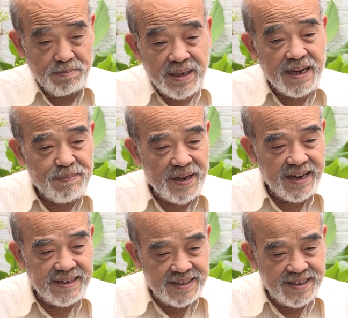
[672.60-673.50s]
Bất cập là
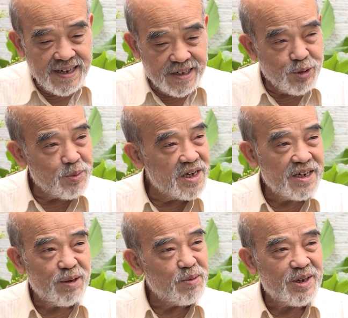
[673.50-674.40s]
cái thứ nhất là Trung ương
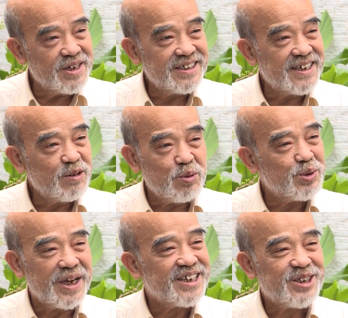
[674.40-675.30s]
không có hướng dẫn cụ
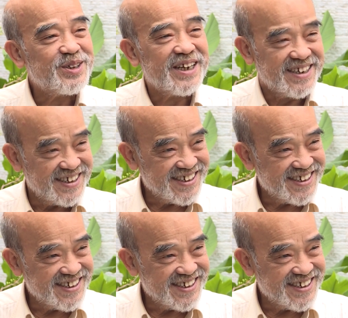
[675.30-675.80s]
thể cho tỉnh.